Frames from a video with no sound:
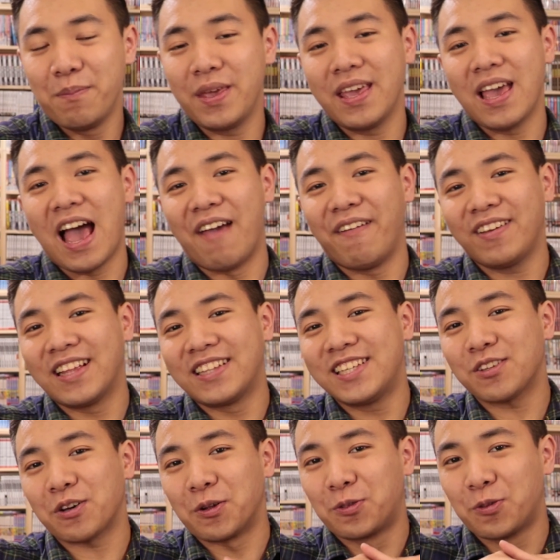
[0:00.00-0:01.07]
mais avec des
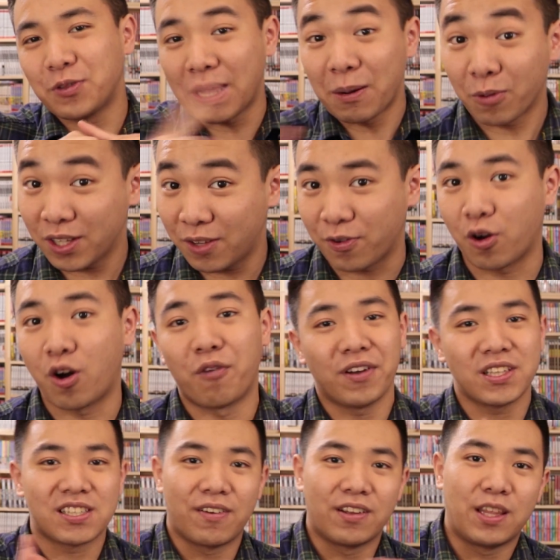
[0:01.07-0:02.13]
titres totalement différents. En
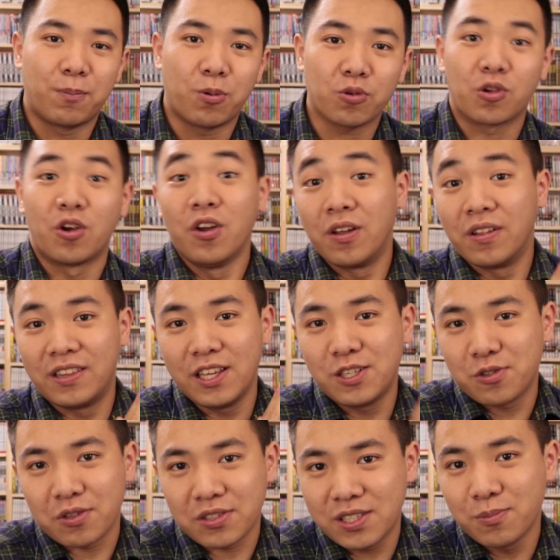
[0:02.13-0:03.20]
fait, ça va dépendre des
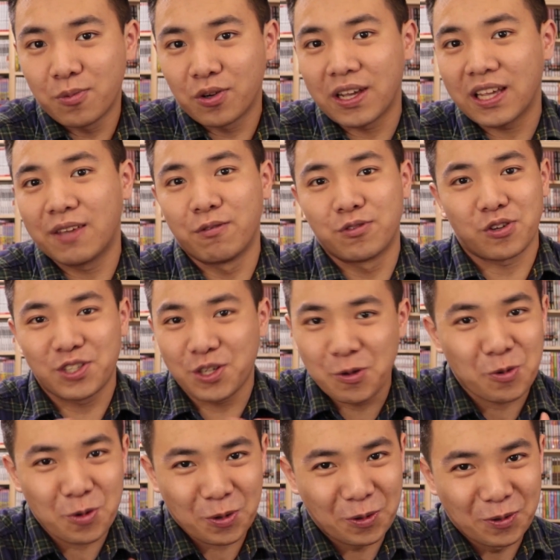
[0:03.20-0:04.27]
sorties manga qui vont sortir
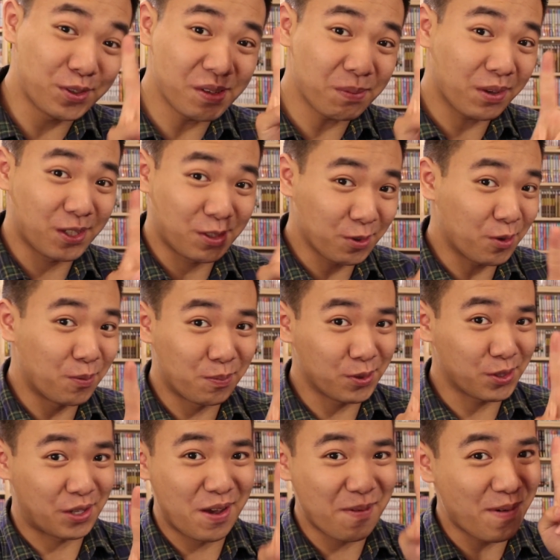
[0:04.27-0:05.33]
entre temps. Deuxième question qu'on me
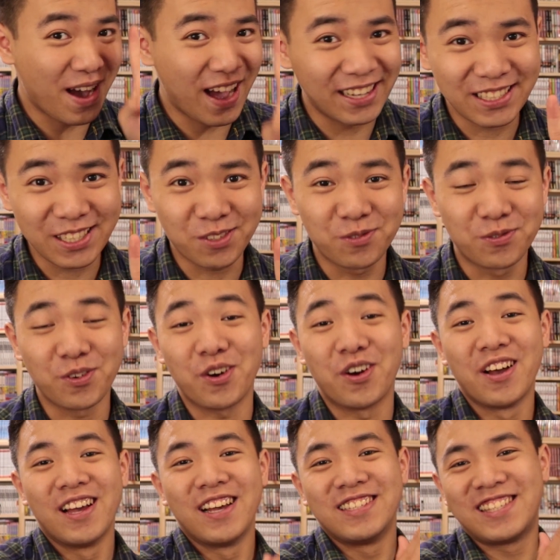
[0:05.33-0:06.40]
pose quand même assez souvent,
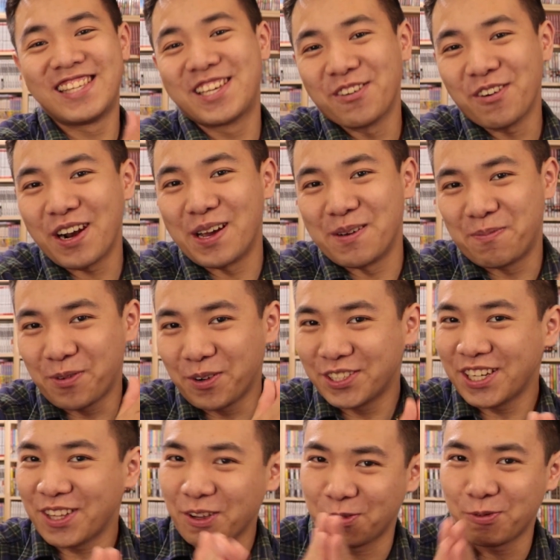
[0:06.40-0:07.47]
c'est quand la
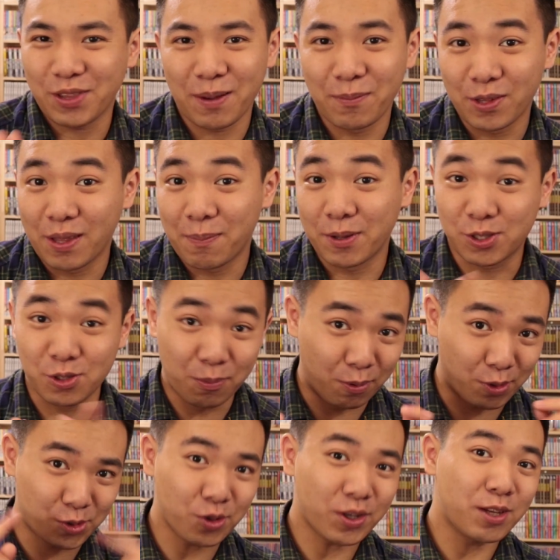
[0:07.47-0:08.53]
prochaine rencontre abonnée Parce que
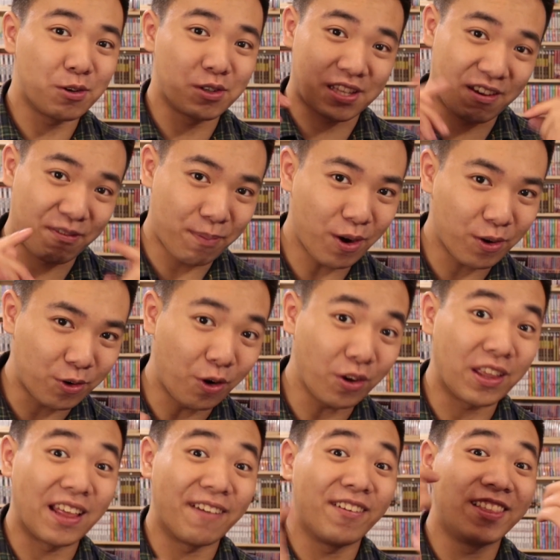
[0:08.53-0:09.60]
pour ceux qui ne le savent pas encore,
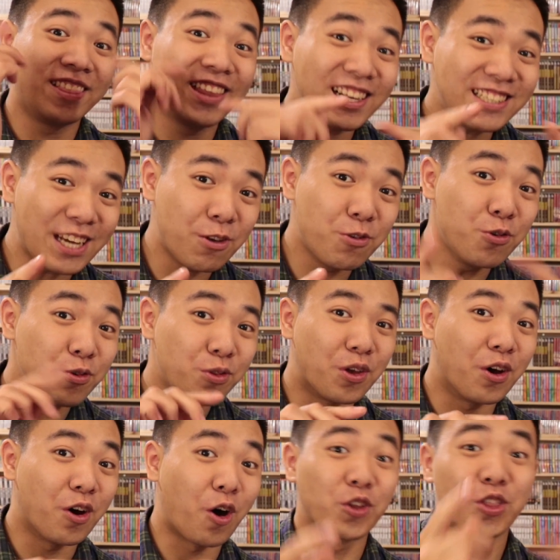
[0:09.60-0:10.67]
il y en avait déjà eu
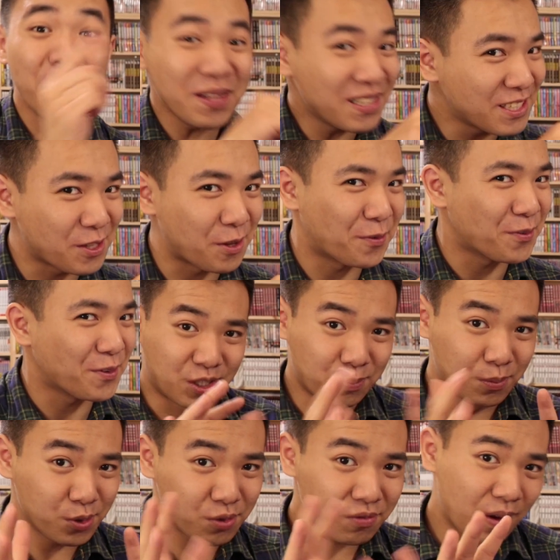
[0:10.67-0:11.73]
une en 2019. Je
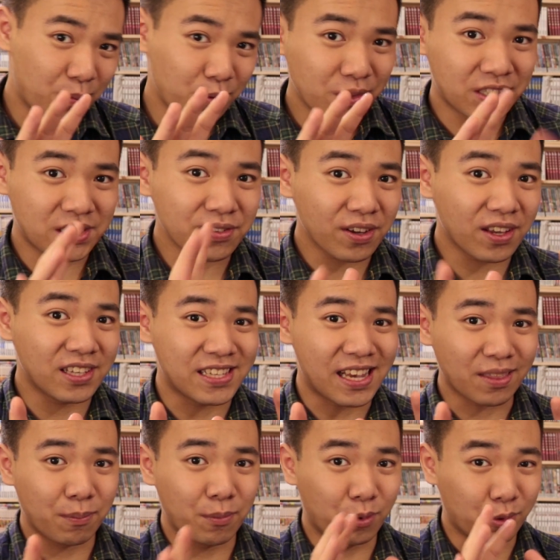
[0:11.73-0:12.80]
me souviens plus des chiffres
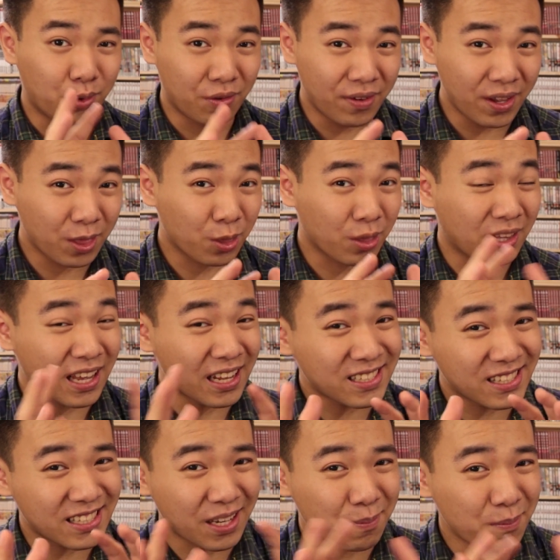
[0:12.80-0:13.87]
exacts, mais on devait être
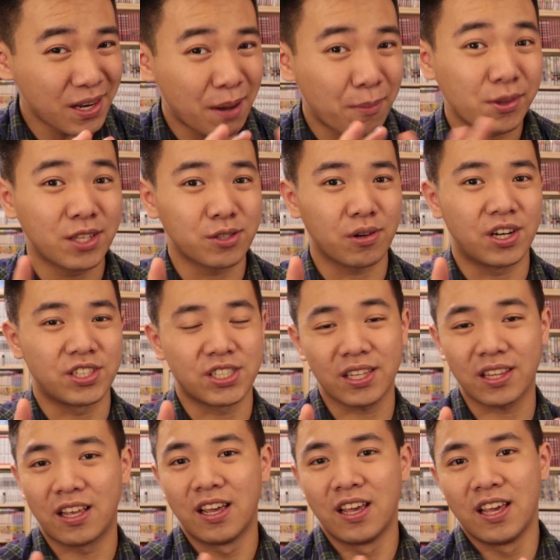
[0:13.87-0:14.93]
4-5 000 abonnés sur la
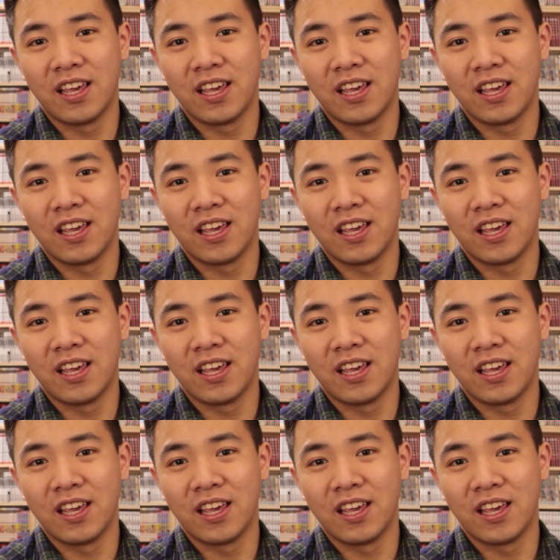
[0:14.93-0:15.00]
chaîne,